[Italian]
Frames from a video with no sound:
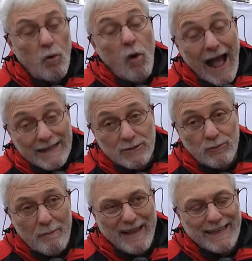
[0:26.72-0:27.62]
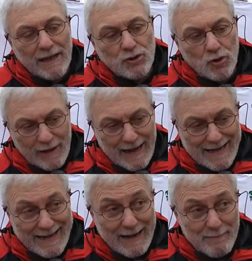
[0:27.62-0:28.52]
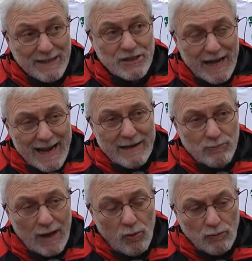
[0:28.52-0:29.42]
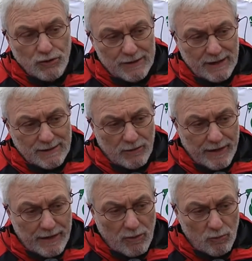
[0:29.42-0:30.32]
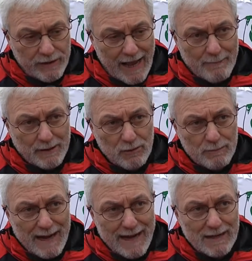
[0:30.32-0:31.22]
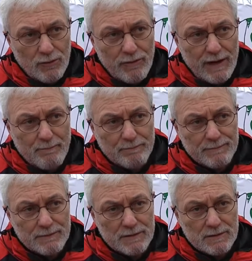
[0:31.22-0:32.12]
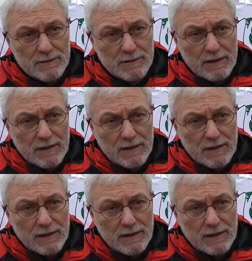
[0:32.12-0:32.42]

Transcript: anzi una media giornaliera, ma c'è anche una concentrazione in alcuni ambiti urbani dove la, mm,